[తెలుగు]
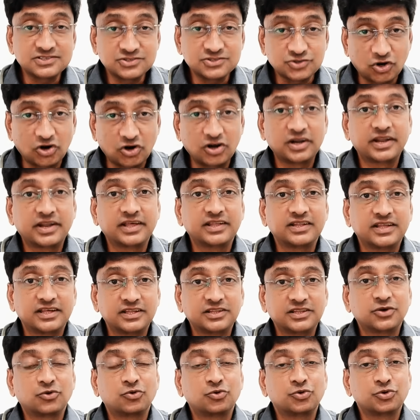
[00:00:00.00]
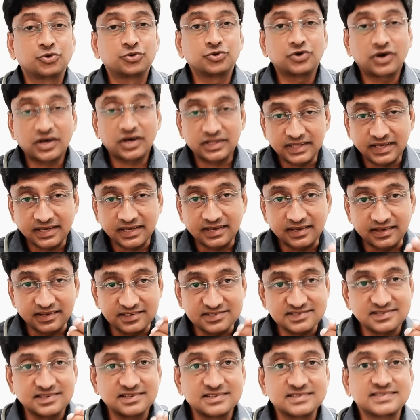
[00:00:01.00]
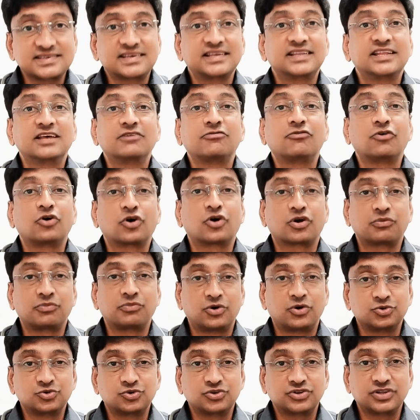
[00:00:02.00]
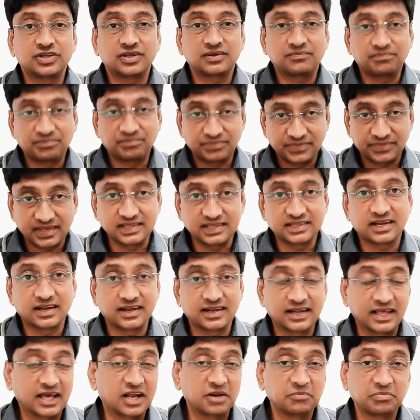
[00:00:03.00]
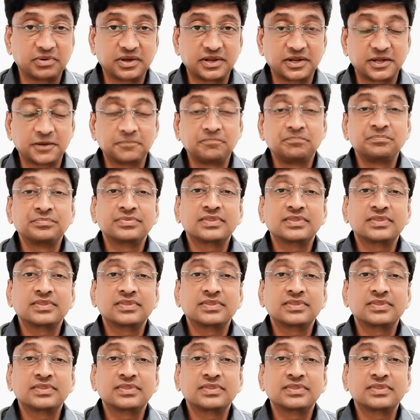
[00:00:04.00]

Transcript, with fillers: సాల్ట్ ఏదైతే ఉంటుందో అది క్రిస్టల్స్ కిందే ఫార్మ్ అవుతుంది కింద నేలపైన